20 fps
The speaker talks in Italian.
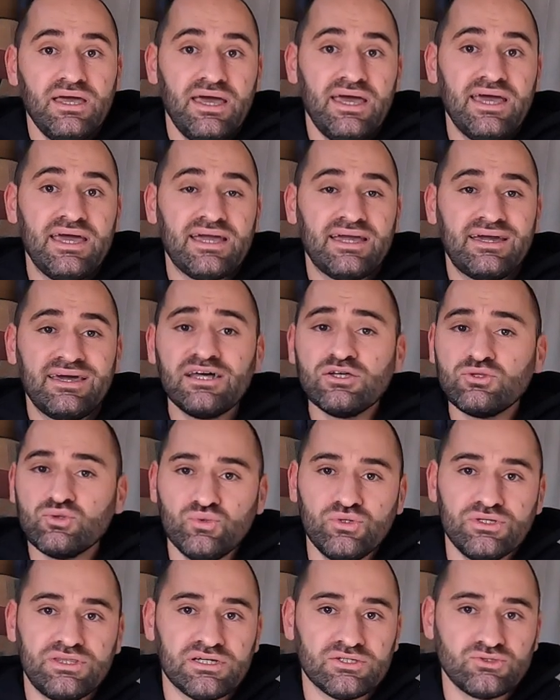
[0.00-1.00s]
è
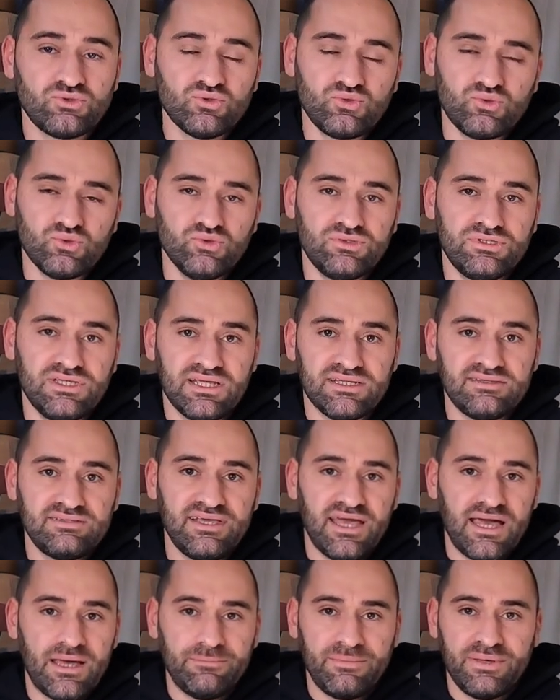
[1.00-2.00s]
gratuita su tutti gli
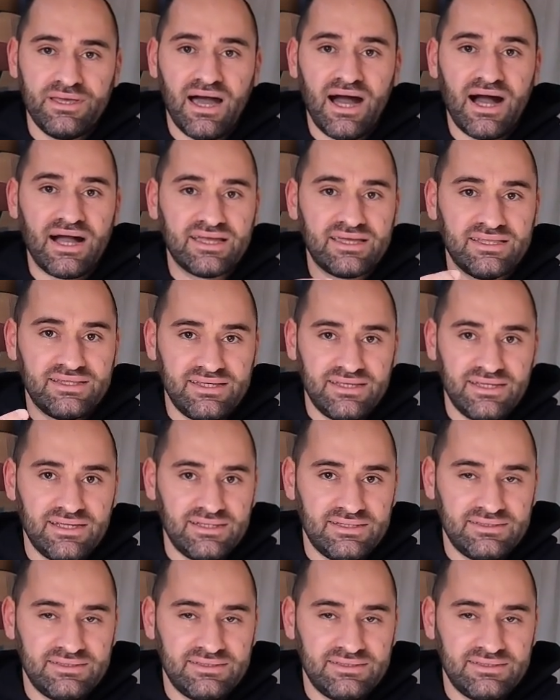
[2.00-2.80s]
ATM anche di,